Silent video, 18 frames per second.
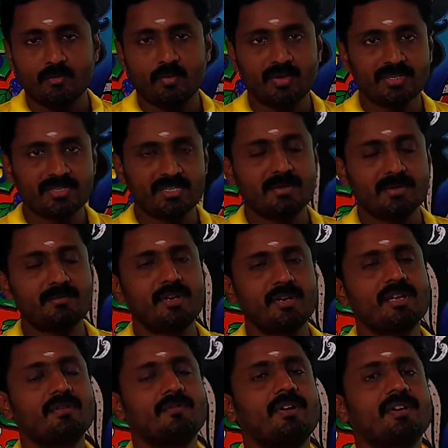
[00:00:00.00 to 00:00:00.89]
ஒற்றை
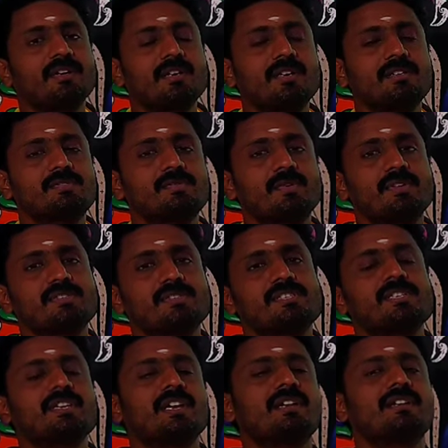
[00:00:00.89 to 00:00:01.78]
மடிய வாழ்க்கை
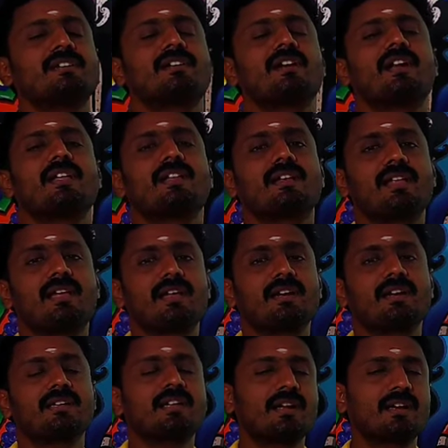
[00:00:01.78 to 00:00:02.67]
சுழற்சி என்றால்
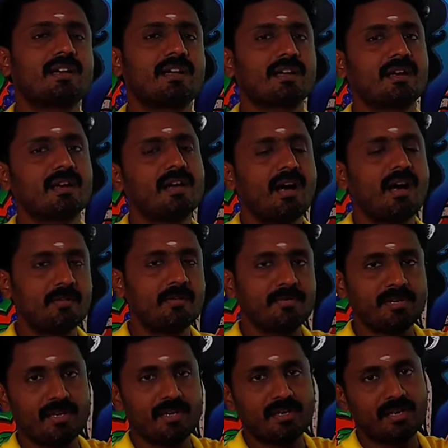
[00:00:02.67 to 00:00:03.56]
என்னன்னு கேட்டாங்கன்னா
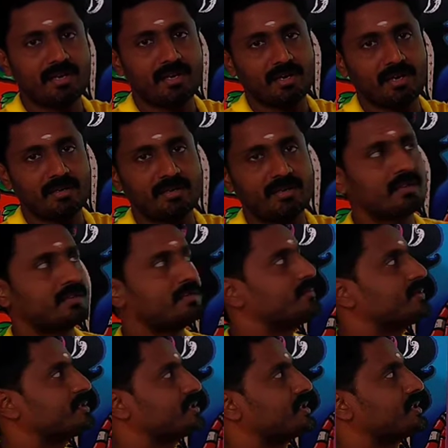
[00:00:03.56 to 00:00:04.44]
அப்படின்னா என்னன்றதை
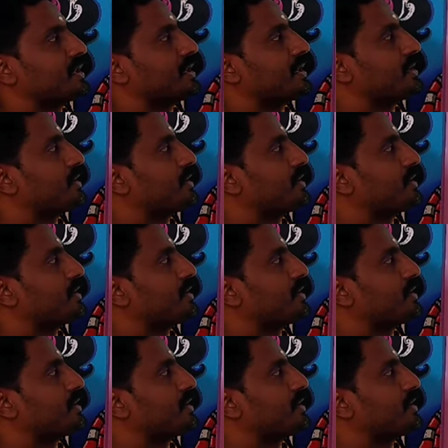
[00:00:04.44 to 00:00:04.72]
ஃபஸ்ட்டு நீங்கள்